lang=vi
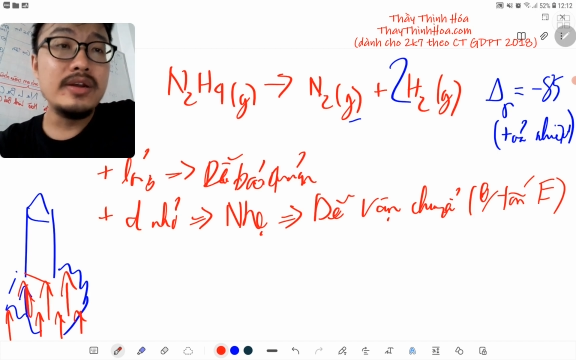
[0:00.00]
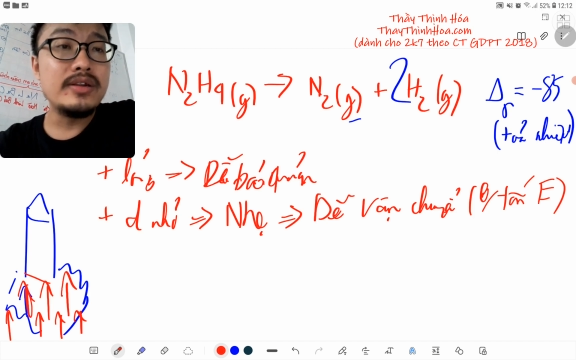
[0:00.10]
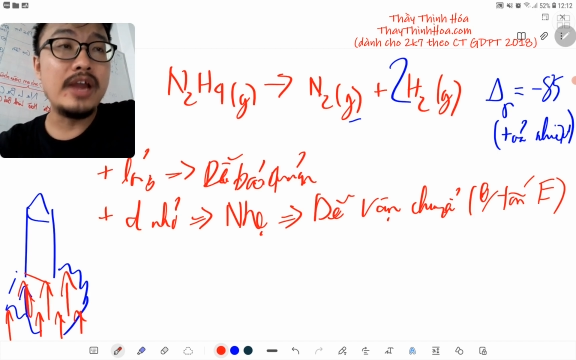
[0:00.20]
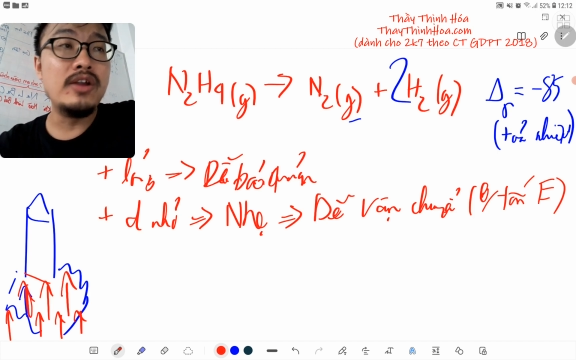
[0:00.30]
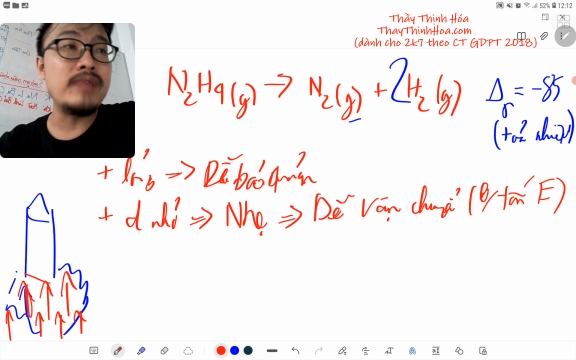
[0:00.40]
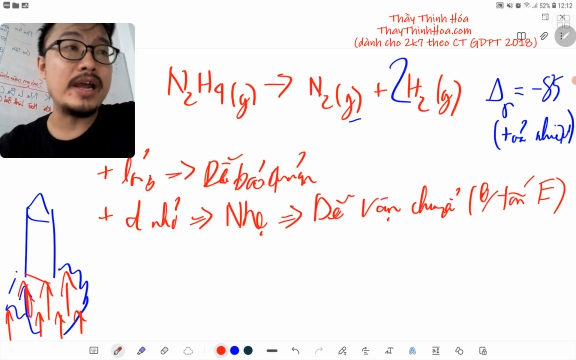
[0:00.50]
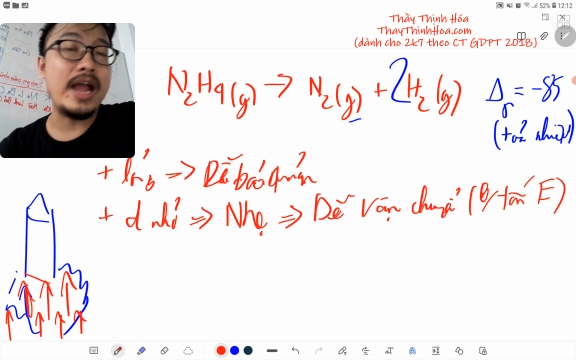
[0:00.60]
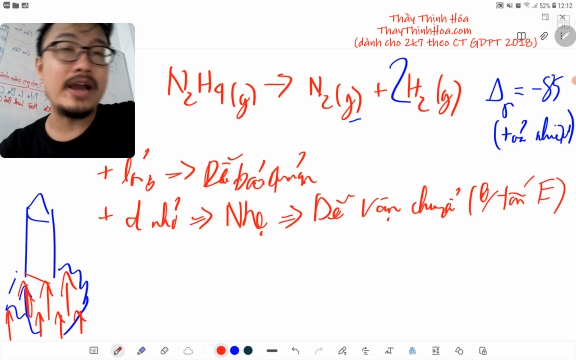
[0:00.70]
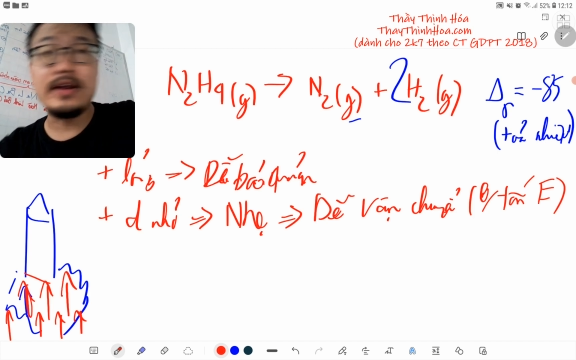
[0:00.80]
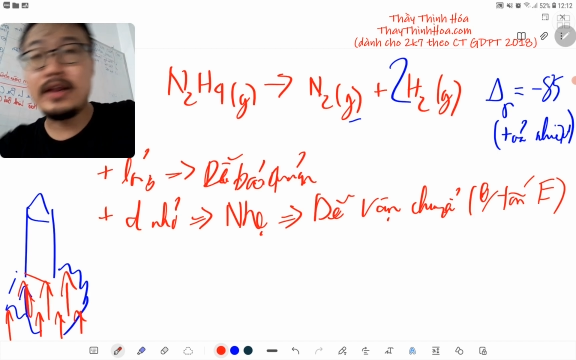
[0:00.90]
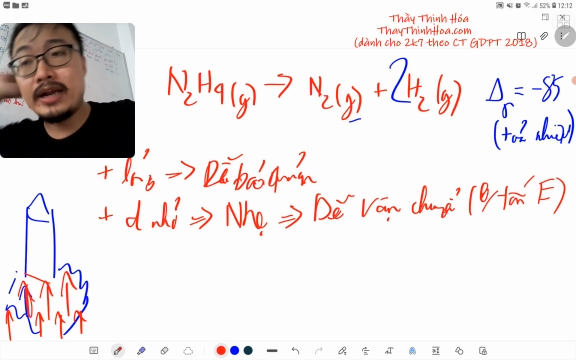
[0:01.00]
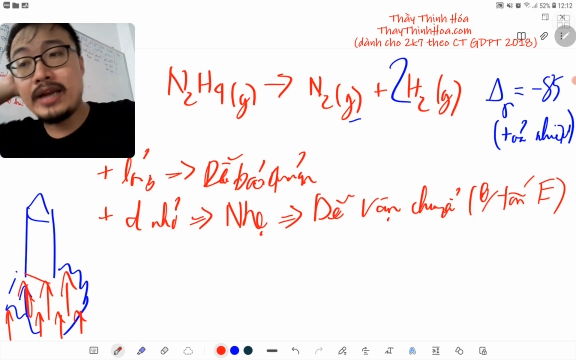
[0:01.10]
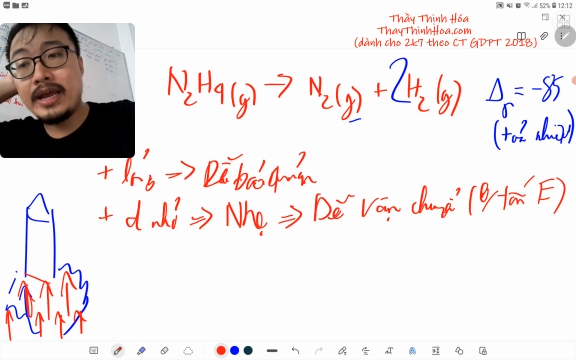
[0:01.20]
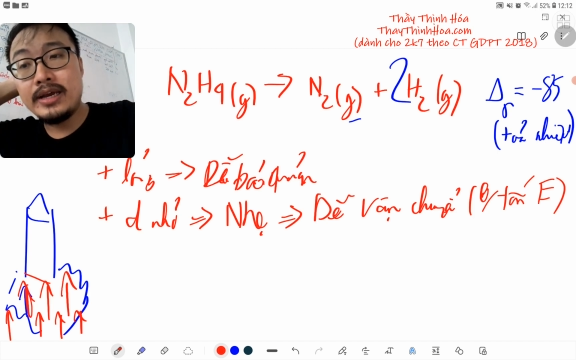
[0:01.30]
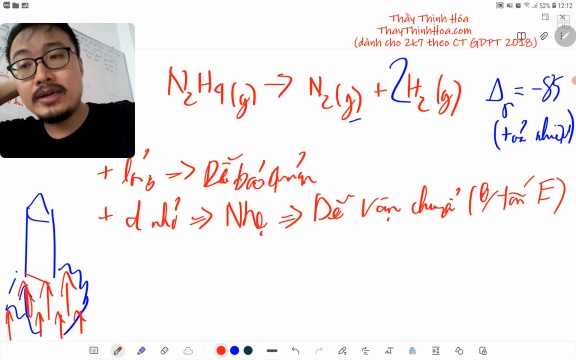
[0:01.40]
thì lúc này thằng ờ, thằng
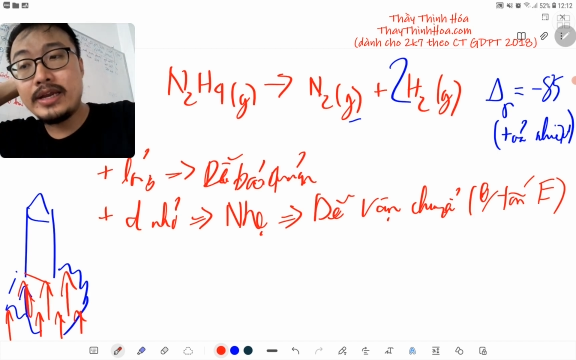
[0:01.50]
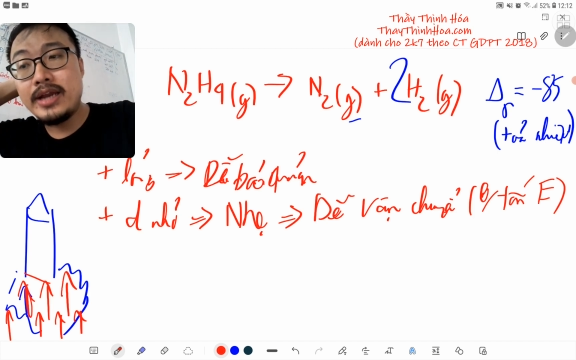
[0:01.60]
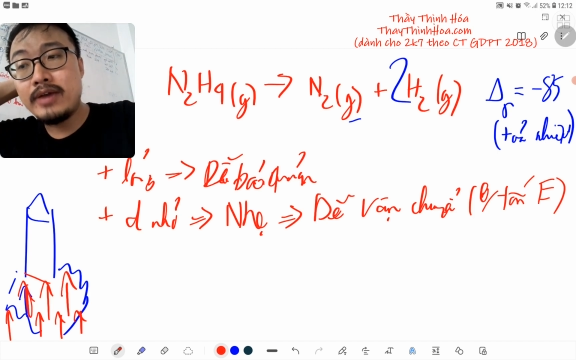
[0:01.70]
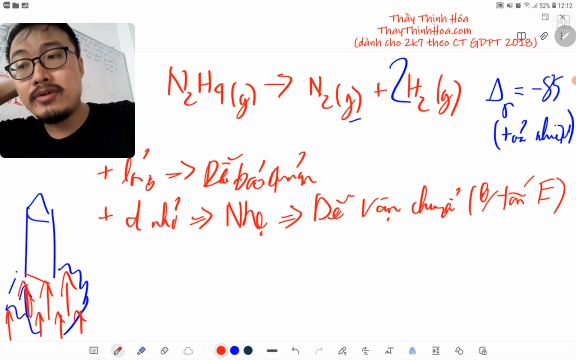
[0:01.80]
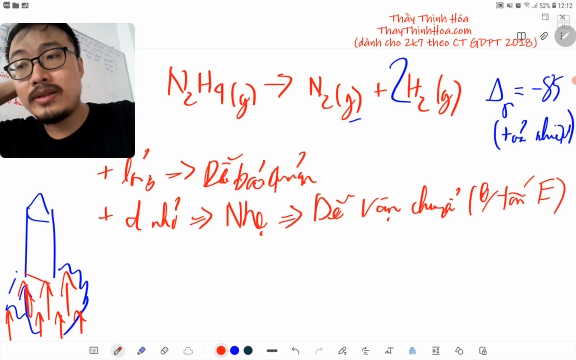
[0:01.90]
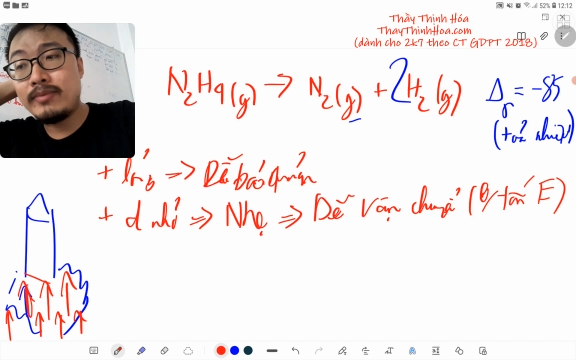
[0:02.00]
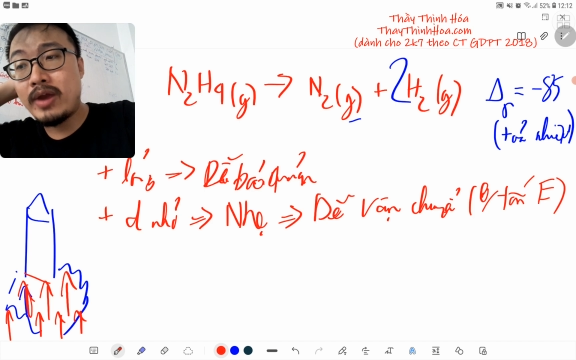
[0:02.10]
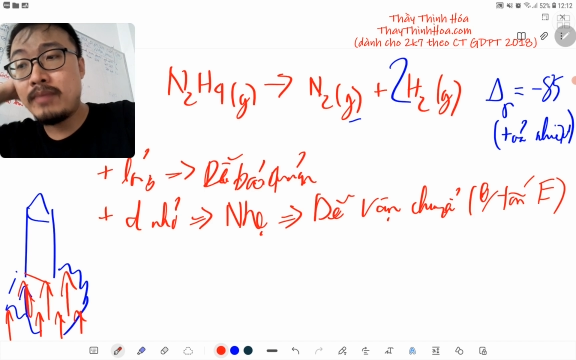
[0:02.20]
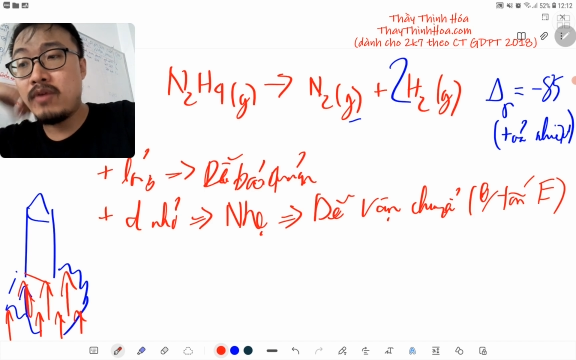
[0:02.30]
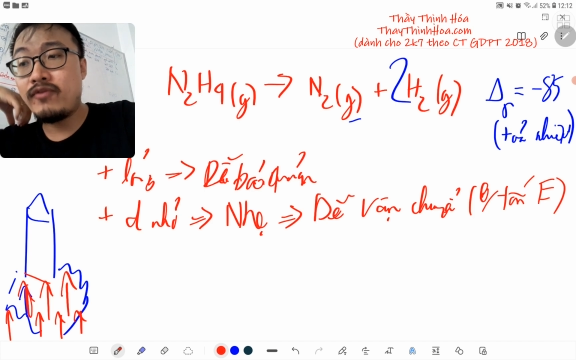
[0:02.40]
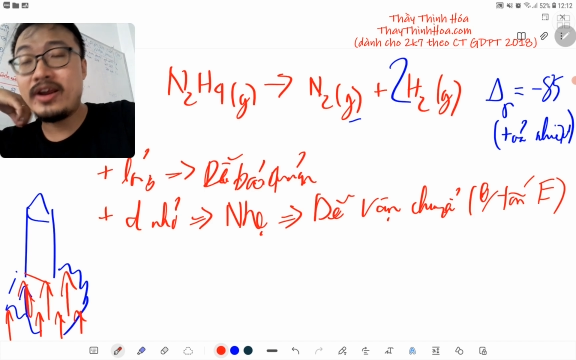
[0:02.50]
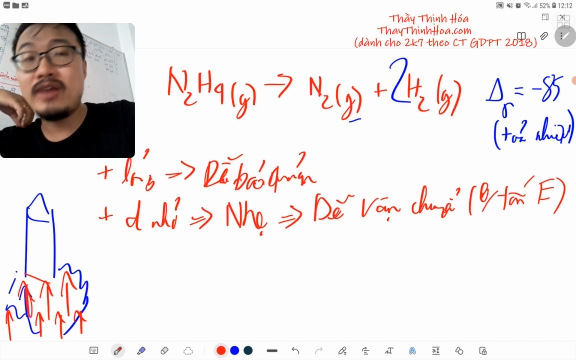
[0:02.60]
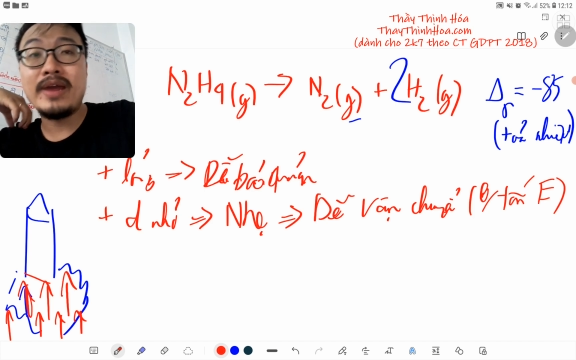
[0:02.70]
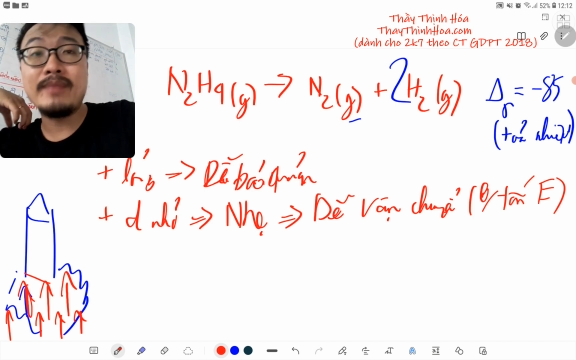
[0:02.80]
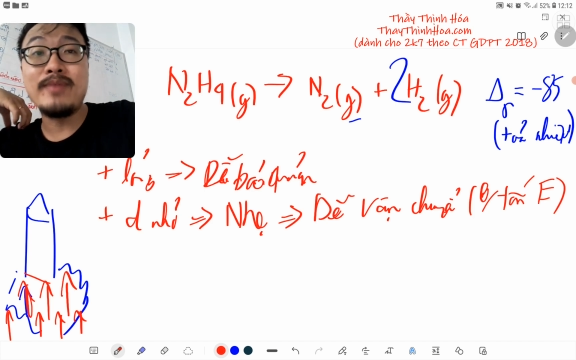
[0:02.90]
này á, cái đê của nó tầm khoảng
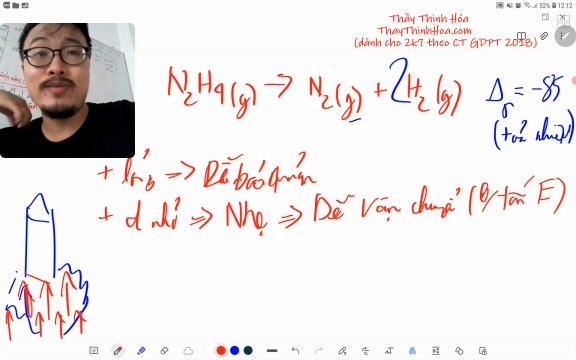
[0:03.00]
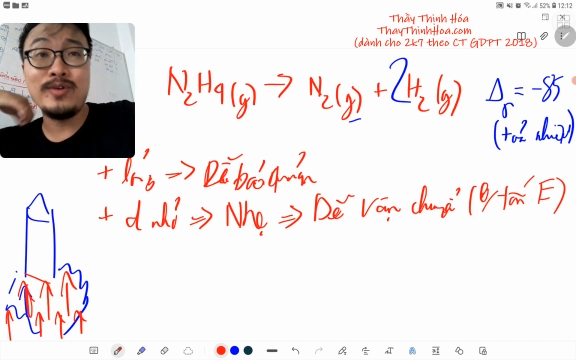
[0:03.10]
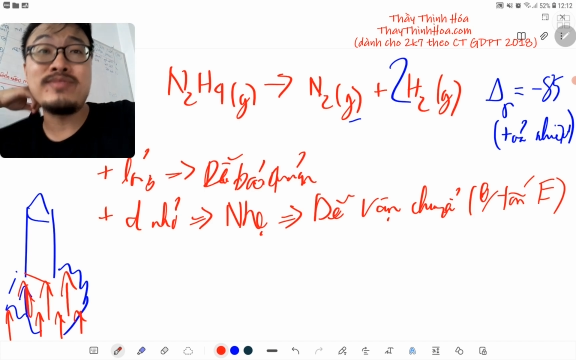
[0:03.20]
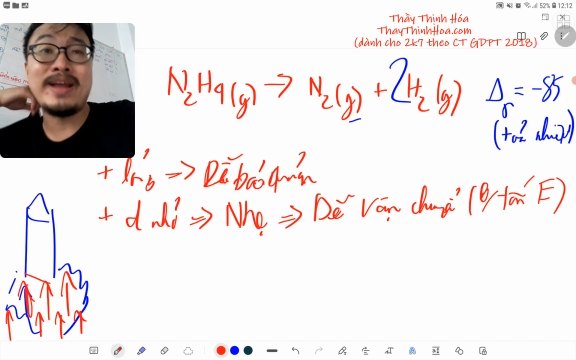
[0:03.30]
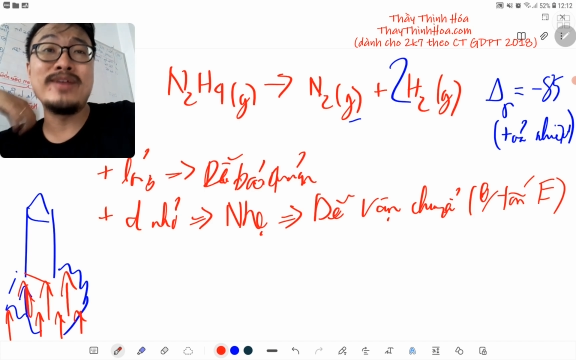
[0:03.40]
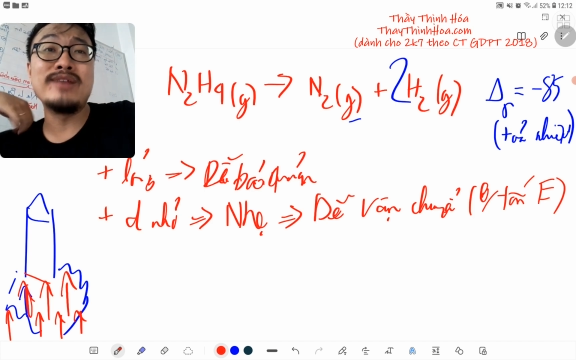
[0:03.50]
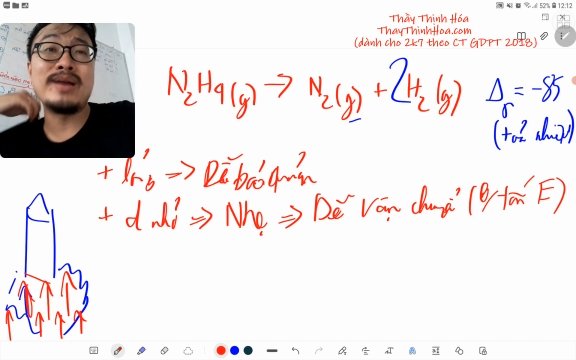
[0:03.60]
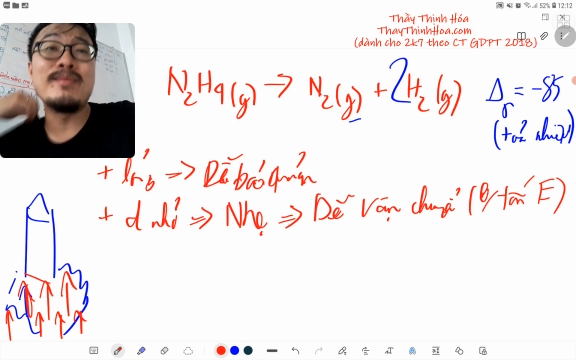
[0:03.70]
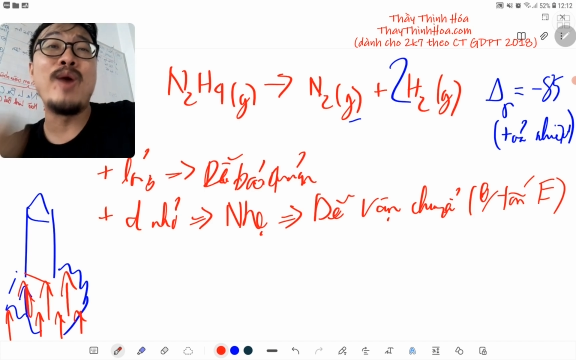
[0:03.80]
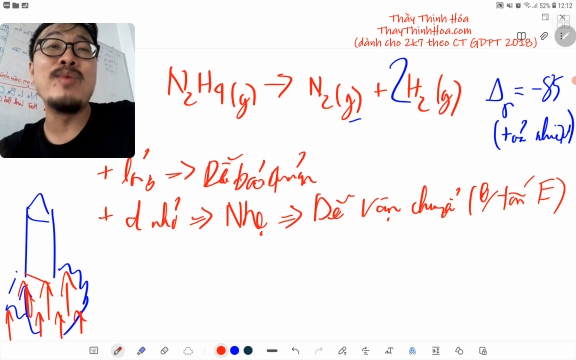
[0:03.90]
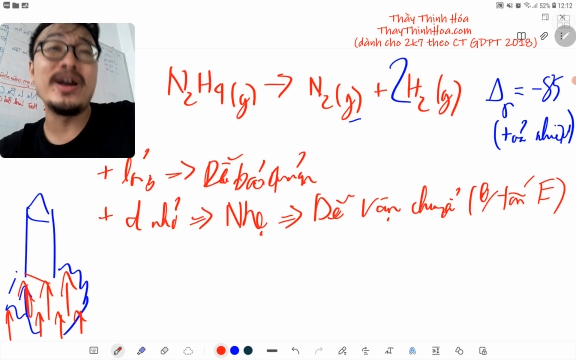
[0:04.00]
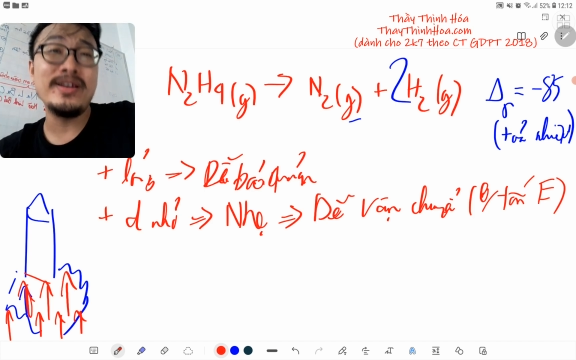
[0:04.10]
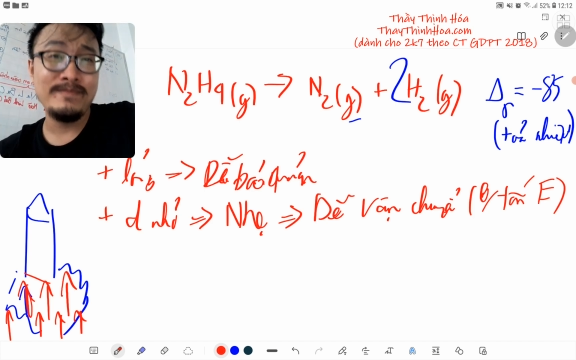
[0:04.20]
1,021 nó cũng tầm gần bằng một rồi